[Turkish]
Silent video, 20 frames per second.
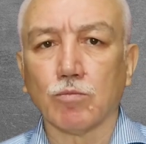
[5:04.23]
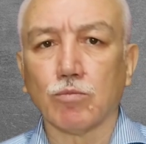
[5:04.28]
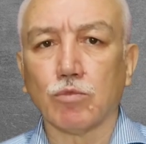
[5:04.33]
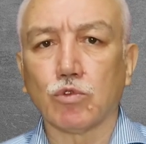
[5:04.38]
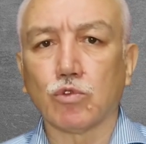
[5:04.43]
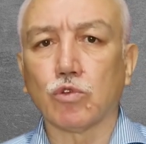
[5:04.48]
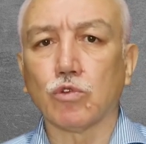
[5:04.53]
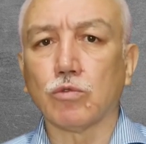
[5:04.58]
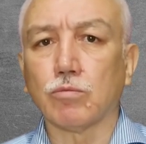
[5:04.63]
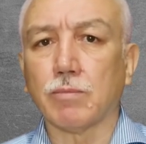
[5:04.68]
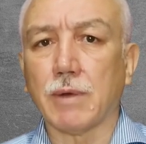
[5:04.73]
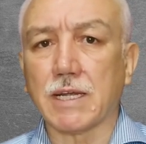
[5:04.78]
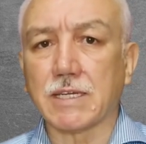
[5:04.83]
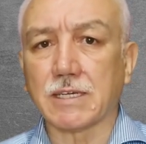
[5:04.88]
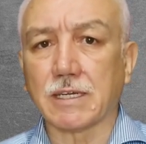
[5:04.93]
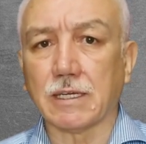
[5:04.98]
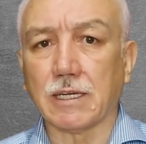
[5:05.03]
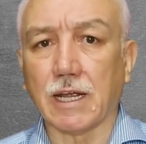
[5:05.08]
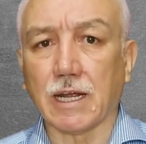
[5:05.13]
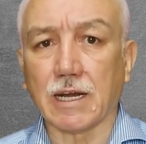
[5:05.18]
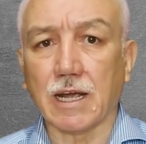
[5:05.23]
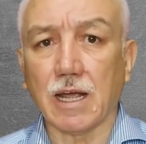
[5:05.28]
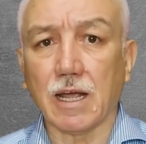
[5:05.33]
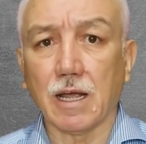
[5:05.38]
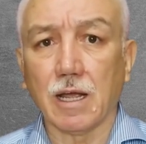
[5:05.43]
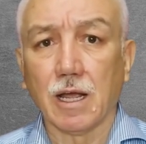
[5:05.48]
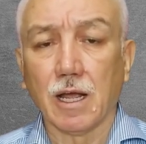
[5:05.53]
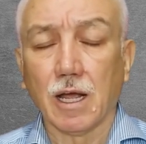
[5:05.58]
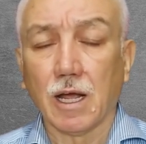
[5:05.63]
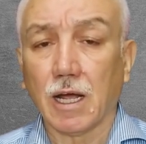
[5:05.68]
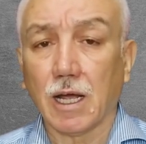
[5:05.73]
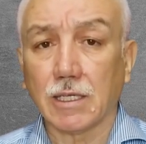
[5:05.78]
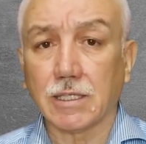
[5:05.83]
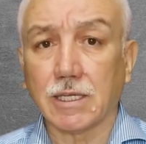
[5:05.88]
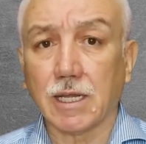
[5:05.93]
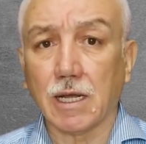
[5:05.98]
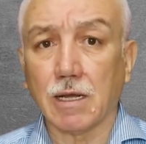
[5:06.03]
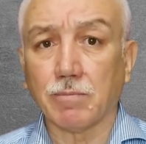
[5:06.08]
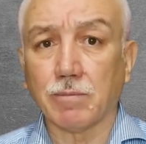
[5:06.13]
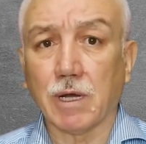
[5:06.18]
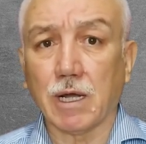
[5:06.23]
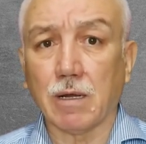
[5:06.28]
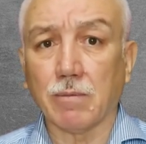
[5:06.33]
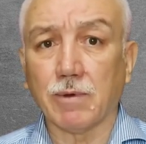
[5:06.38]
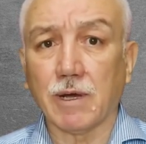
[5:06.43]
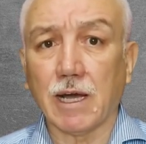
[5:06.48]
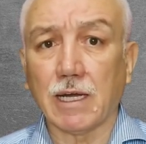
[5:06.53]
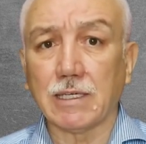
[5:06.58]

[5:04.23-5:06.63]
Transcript: bütün baskılara hatta Baba